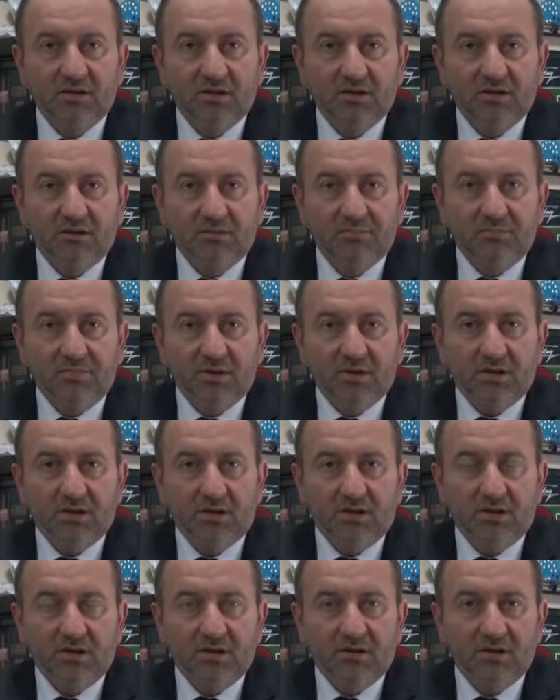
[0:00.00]
bir
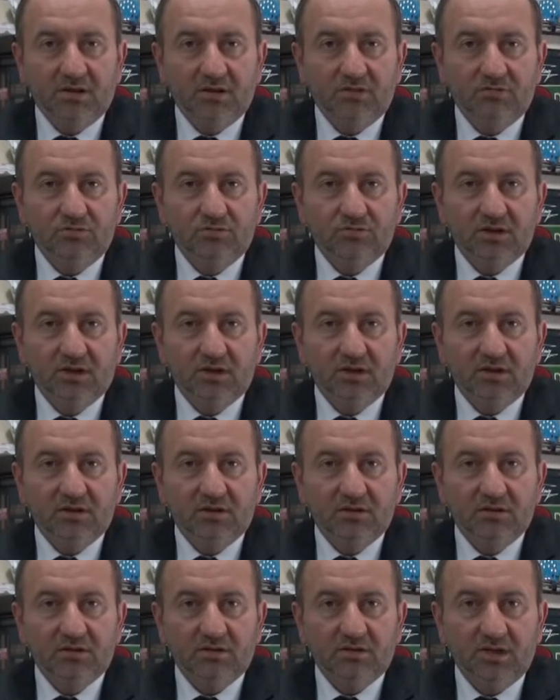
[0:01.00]
adil düzen
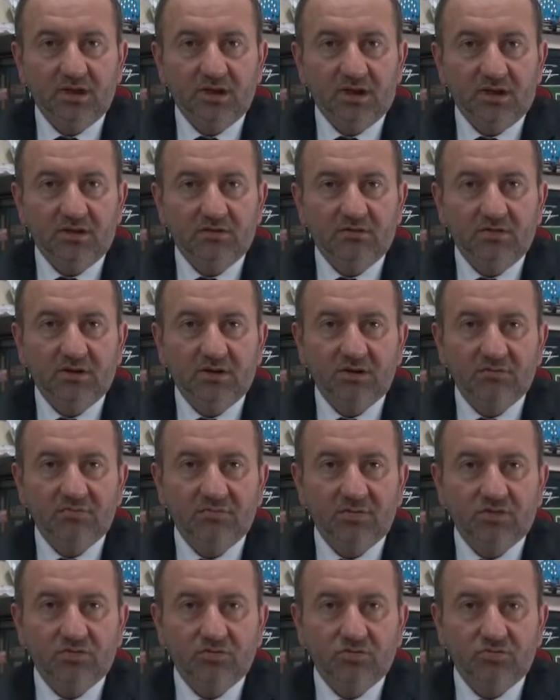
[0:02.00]
yerel yönetimde
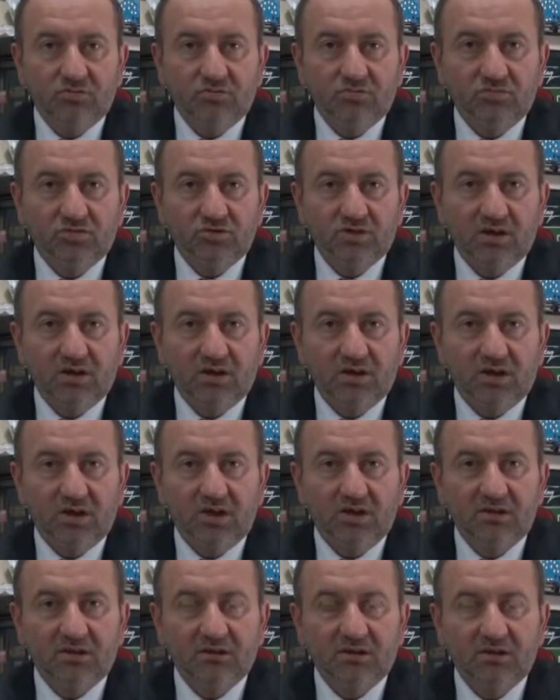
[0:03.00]
kurmuşsak
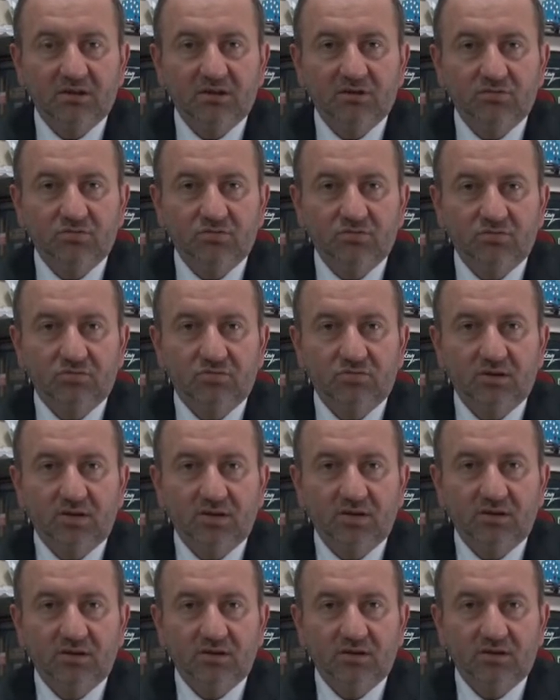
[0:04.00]
aynısını kurmayı
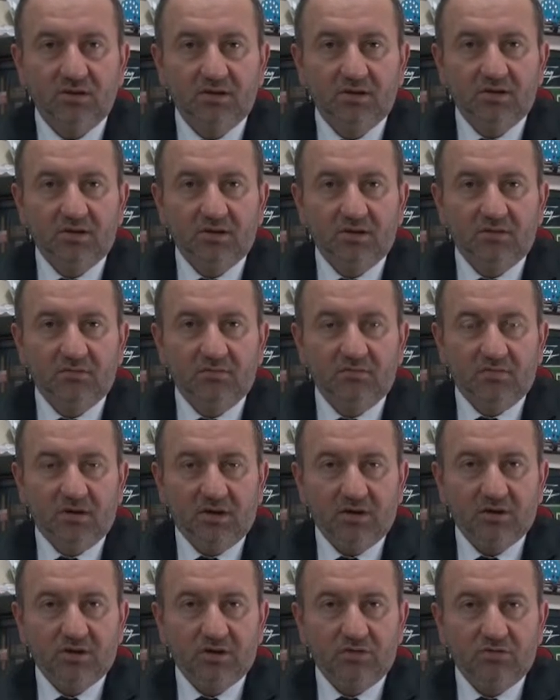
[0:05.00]
vaat
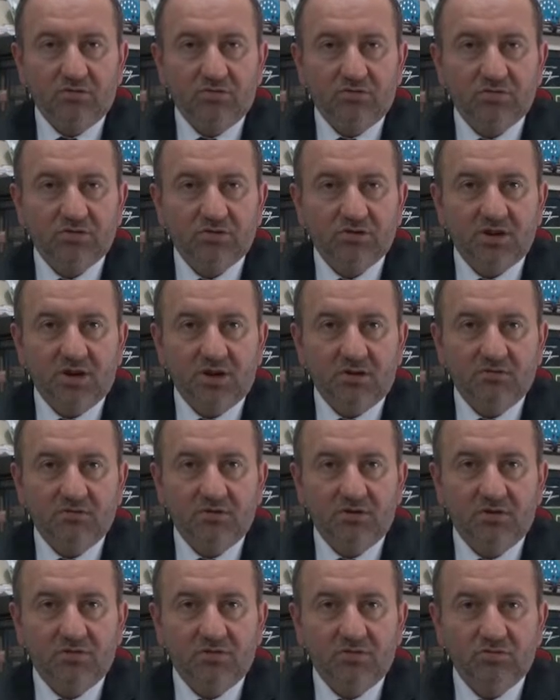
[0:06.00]
ediyoruz, taahhüt
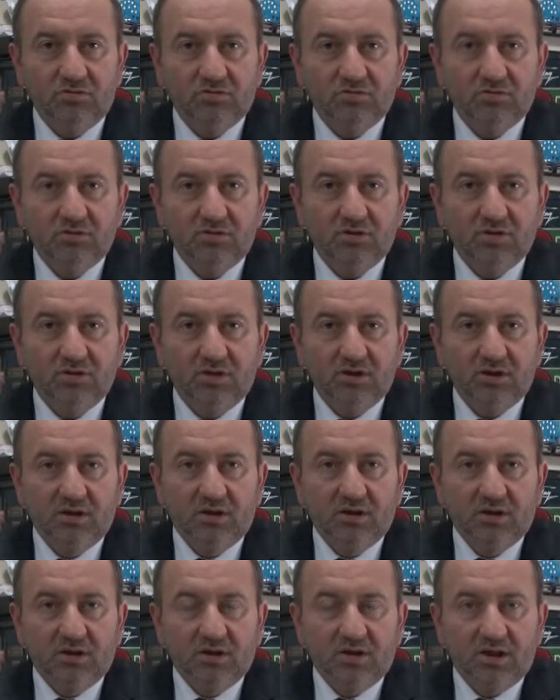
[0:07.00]
ediyoruz.
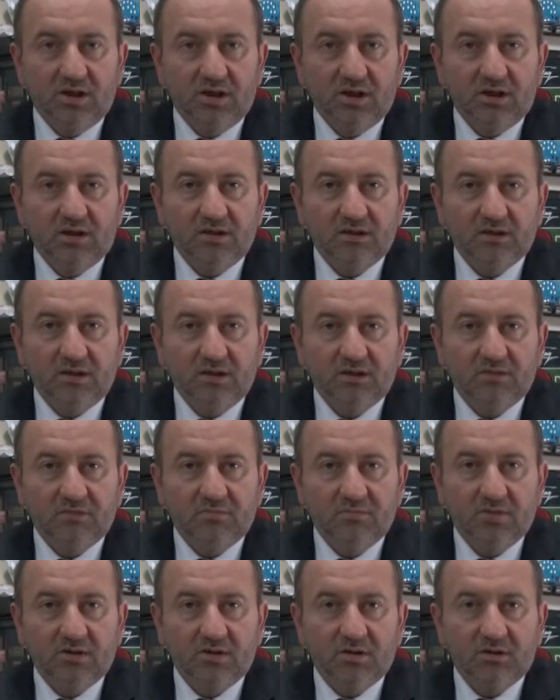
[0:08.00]
Gerekli
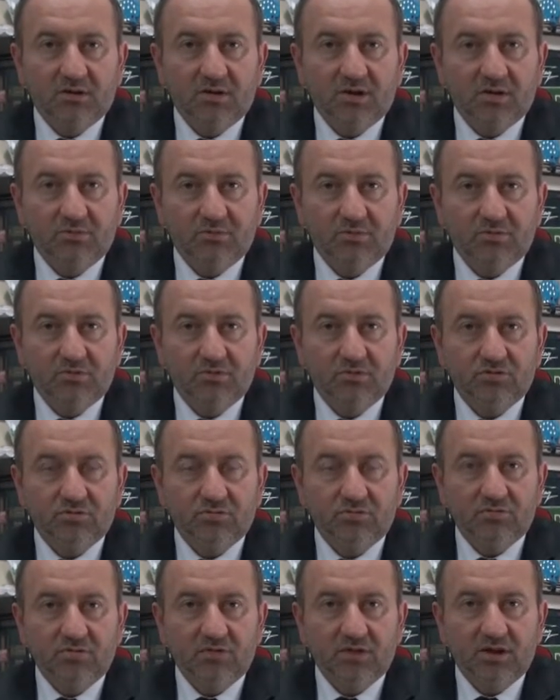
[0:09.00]
çalışmaları da yapıyoruz.
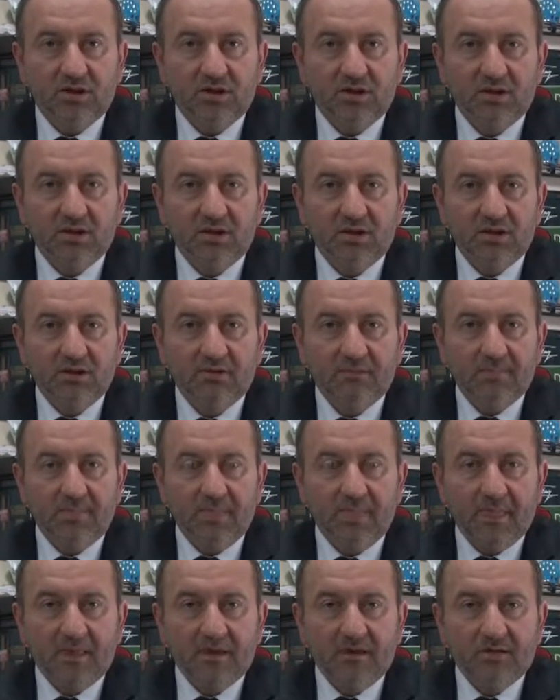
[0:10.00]
Bununla ilgili
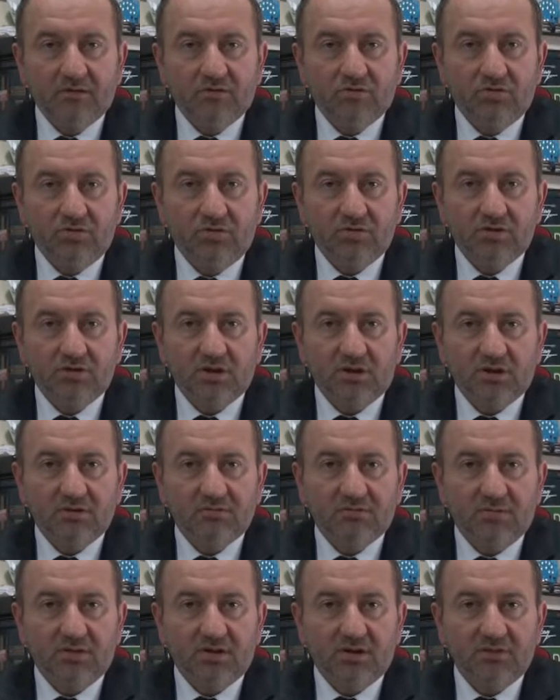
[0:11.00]
köy
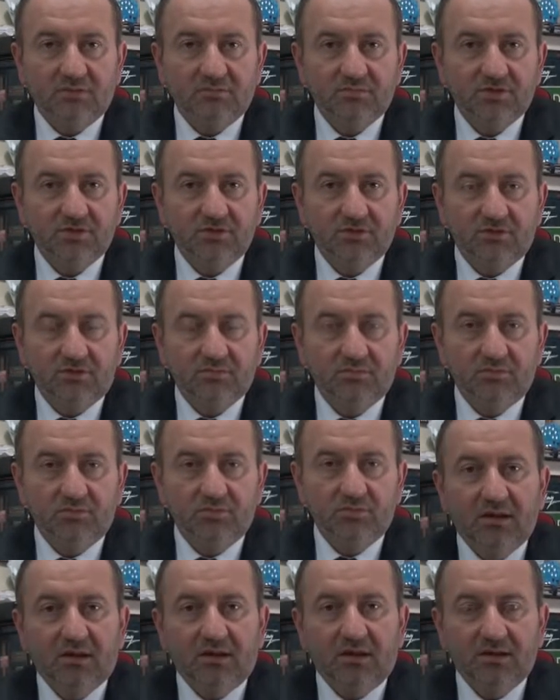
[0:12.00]
çalışmalarımız devam ediyor.
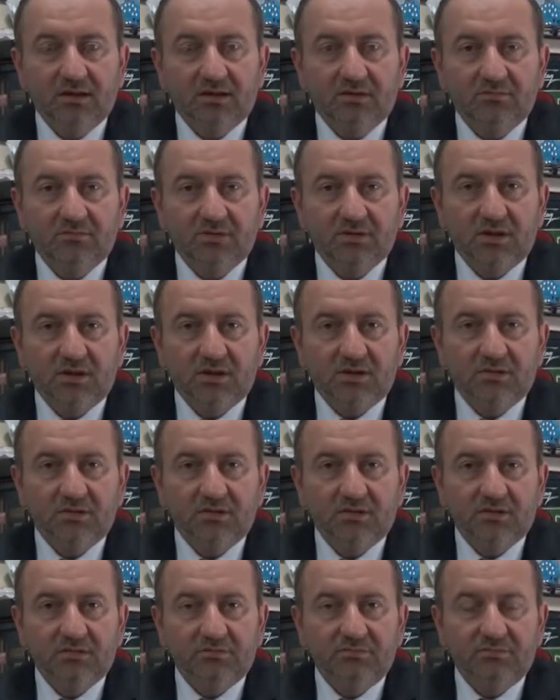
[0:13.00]
Halkımızla e,
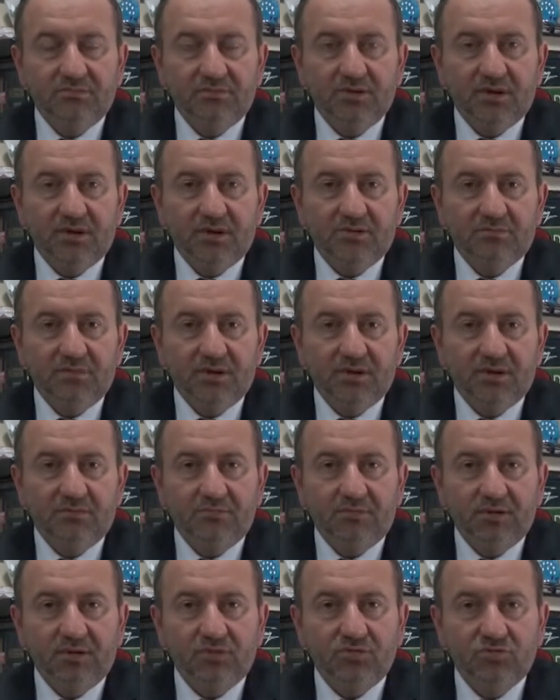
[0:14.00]
bir birebir
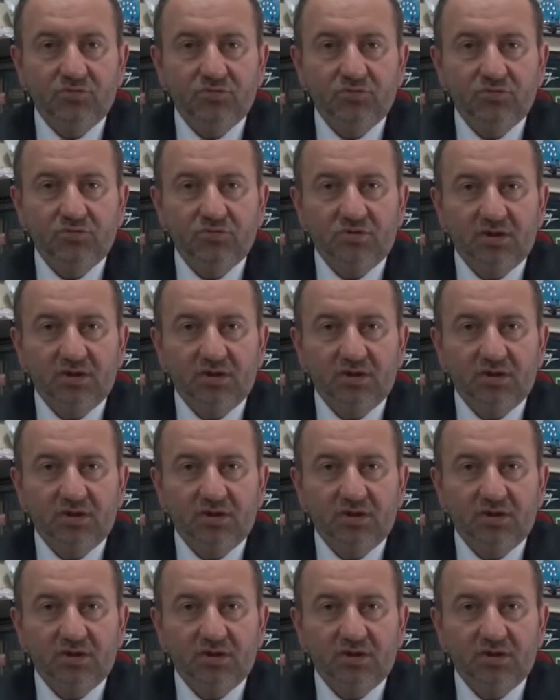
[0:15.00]
yüz yüze